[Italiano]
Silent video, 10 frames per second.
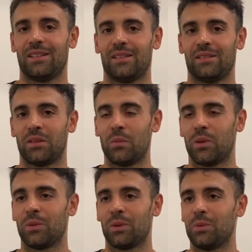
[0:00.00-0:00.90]

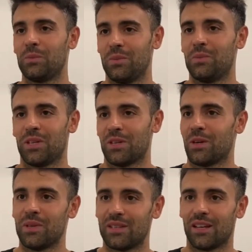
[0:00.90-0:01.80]
sempre mi, mi, mi, piaceva
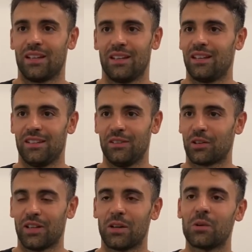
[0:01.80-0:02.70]
pensare di
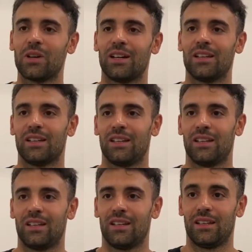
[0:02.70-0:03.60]
tornare qua
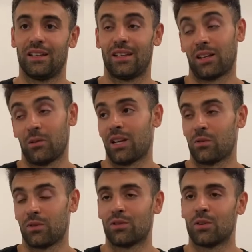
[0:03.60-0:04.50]
e, e arrivare a
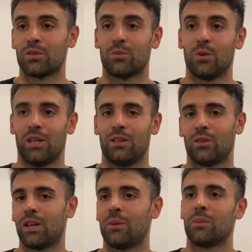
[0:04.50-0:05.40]
questo, a questo momento,
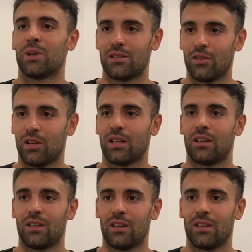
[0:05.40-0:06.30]
no? la preparazione
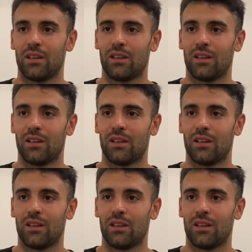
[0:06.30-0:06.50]
che